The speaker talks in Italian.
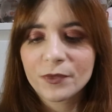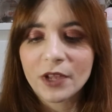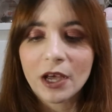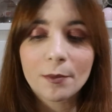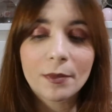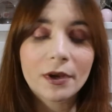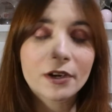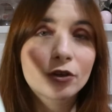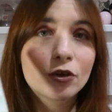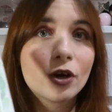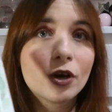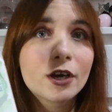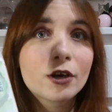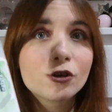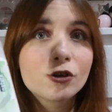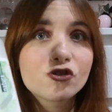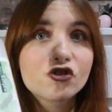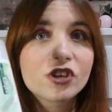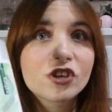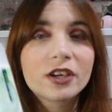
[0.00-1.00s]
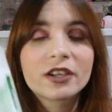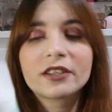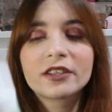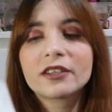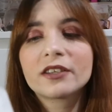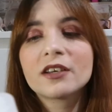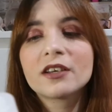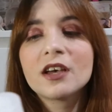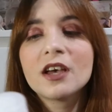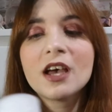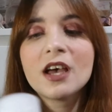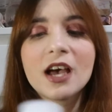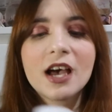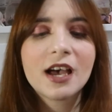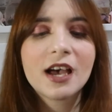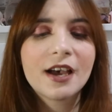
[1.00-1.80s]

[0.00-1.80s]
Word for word: al marchio EcoChart è,